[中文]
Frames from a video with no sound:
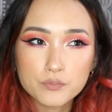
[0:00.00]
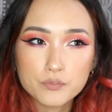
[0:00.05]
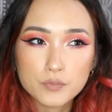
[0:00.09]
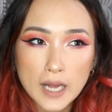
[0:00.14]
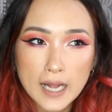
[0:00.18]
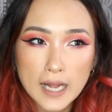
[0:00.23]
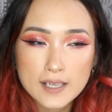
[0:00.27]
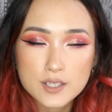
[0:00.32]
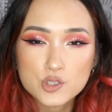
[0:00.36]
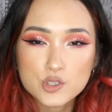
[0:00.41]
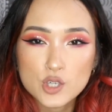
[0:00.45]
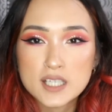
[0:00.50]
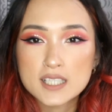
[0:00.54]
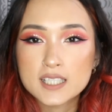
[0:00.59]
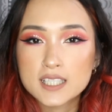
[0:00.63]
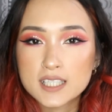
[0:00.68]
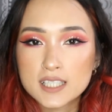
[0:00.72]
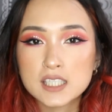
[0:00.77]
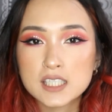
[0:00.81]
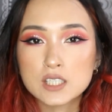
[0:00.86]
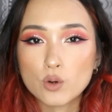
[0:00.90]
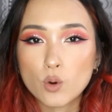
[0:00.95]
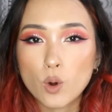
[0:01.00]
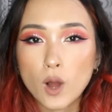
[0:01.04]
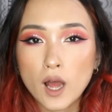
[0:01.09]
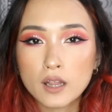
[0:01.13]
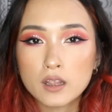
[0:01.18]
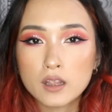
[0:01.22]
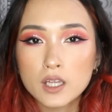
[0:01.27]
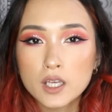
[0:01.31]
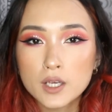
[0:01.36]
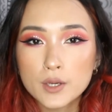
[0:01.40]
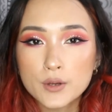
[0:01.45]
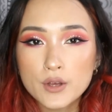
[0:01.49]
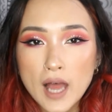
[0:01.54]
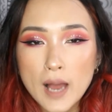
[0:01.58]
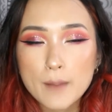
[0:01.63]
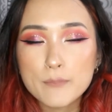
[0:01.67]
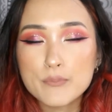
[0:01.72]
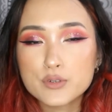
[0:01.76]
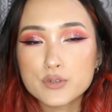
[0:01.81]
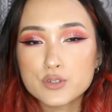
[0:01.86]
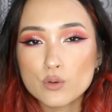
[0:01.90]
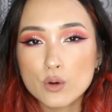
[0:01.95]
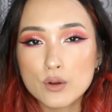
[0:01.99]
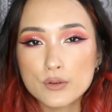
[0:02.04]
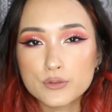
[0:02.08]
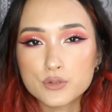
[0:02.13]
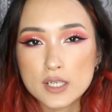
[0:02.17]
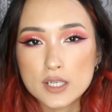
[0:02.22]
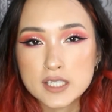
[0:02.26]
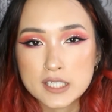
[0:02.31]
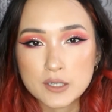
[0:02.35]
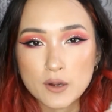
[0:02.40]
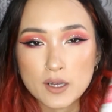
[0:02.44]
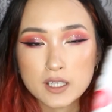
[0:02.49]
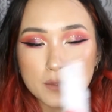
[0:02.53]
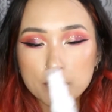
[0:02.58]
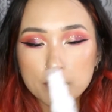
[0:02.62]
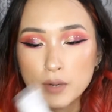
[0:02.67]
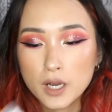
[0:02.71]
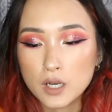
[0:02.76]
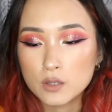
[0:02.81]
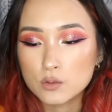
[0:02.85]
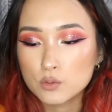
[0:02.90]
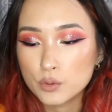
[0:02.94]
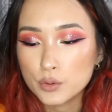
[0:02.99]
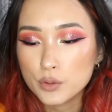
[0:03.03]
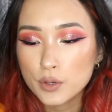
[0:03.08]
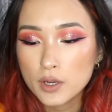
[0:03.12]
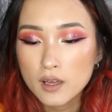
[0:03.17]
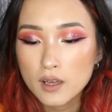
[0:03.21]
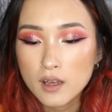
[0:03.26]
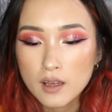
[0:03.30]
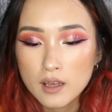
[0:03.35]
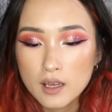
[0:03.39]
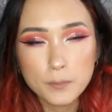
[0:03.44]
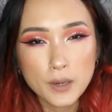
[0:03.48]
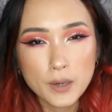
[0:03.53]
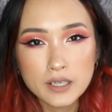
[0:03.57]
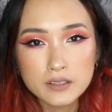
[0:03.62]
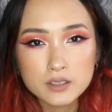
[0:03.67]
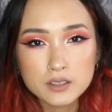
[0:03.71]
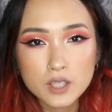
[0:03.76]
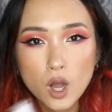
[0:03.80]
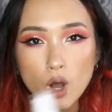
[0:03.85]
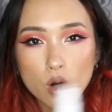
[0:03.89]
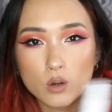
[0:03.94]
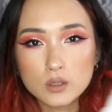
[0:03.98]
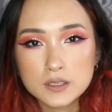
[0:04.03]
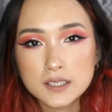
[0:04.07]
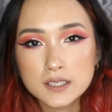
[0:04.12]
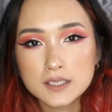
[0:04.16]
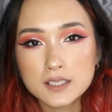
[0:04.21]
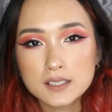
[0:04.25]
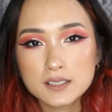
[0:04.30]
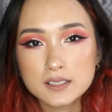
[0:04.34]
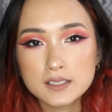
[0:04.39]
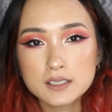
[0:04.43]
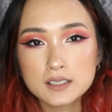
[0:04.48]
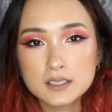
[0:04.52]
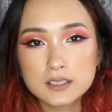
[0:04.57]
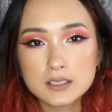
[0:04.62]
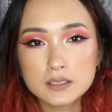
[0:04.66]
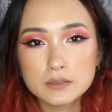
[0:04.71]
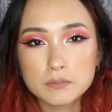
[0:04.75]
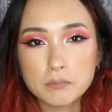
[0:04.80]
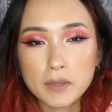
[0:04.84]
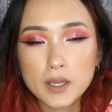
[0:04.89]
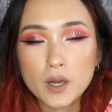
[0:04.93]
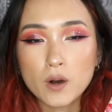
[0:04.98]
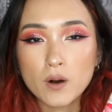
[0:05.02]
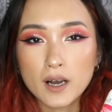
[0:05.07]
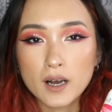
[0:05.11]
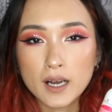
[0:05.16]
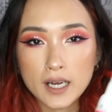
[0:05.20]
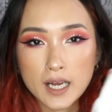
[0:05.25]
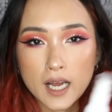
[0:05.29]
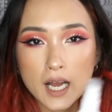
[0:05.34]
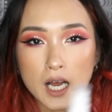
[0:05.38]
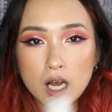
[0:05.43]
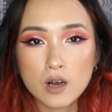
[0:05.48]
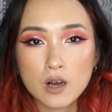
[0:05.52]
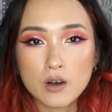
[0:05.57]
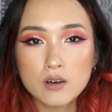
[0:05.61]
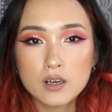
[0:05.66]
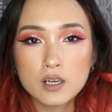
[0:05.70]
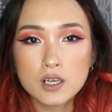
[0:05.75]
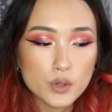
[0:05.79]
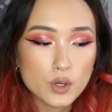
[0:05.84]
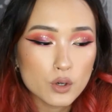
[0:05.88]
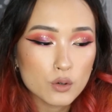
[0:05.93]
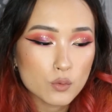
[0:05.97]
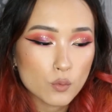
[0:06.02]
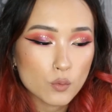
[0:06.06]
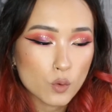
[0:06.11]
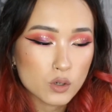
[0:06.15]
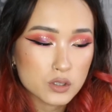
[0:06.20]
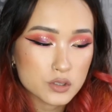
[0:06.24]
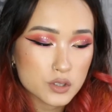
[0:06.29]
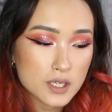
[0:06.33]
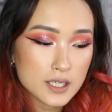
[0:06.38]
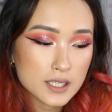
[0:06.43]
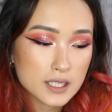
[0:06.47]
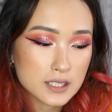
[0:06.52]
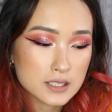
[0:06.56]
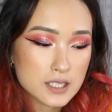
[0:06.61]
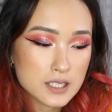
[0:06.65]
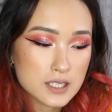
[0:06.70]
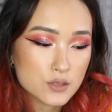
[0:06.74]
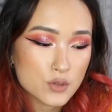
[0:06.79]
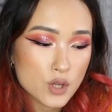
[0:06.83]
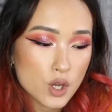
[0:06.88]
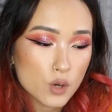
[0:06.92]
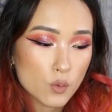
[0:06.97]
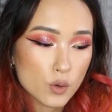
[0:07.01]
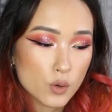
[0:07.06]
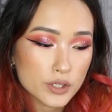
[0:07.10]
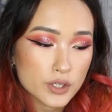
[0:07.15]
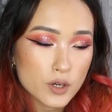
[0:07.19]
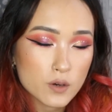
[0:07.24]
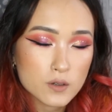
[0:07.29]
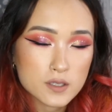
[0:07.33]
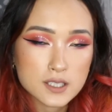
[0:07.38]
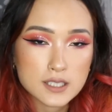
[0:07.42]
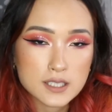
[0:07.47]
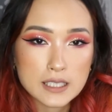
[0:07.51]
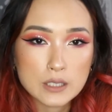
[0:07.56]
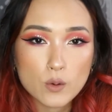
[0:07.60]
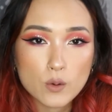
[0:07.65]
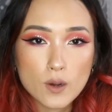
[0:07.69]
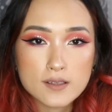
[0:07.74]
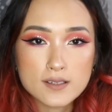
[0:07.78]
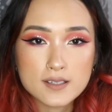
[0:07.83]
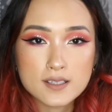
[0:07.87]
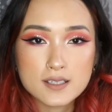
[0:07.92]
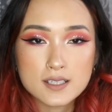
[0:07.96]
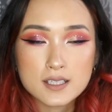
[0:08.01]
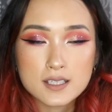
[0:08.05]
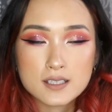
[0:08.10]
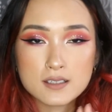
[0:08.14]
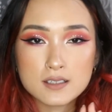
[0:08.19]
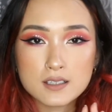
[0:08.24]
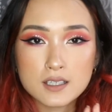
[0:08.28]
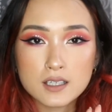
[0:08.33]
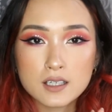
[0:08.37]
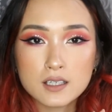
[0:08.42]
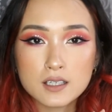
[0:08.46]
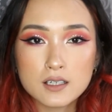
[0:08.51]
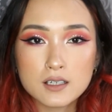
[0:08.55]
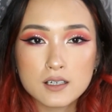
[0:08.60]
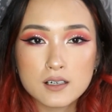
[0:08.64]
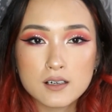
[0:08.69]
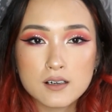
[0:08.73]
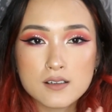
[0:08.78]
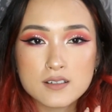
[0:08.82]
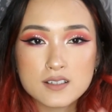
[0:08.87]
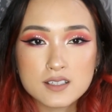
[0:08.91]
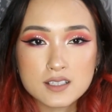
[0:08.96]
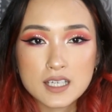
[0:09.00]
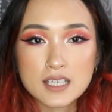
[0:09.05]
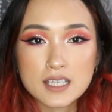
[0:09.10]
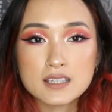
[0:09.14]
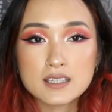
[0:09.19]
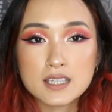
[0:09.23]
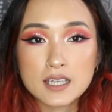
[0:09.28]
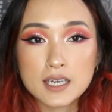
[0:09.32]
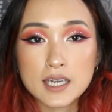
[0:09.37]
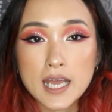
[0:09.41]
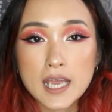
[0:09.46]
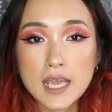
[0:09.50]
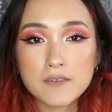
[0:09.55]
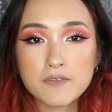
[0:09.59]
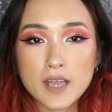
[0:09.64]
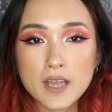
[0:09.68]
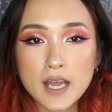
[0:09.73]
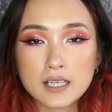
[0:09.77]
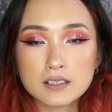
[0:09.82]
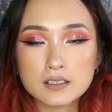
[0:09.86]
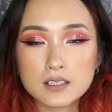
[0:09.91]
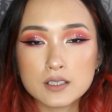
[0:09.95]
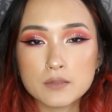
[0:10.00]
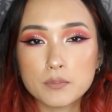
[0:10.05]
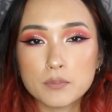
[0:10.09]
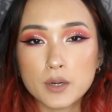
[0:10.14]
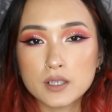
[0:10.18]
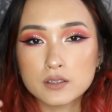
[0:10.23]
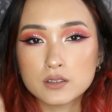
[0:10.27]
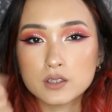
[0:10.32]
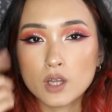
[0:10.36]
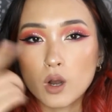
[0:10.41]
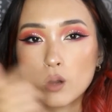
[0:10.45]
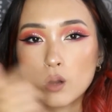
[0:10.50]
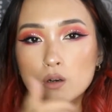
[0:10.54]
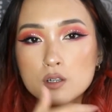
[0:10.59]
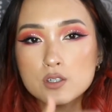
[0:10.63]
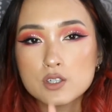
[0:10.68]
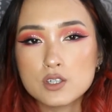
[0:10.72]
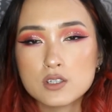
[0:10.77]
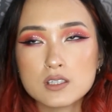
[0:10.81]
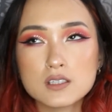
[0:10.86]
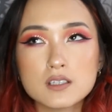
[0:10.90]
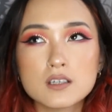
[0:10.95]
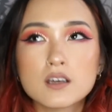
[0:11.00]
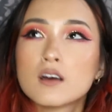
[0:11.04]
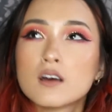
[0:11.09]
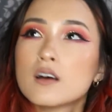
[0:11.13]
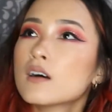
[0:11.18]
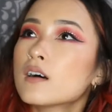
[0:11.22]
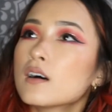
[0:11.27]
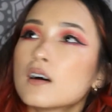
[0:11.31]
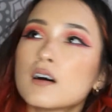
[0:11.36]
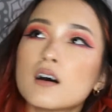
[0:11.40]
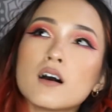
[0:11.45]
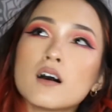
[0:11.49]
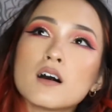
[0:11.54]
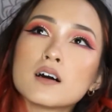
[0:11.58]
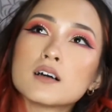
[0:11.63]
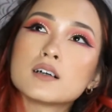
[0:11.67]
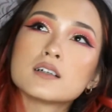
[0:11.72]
还算喜欢，它不是我最喜欢的喷雾，因为喷头真的是没有很好，因为我觉得可能是因为我用习惯那个 Scandinavia 的喷头了，就是哦，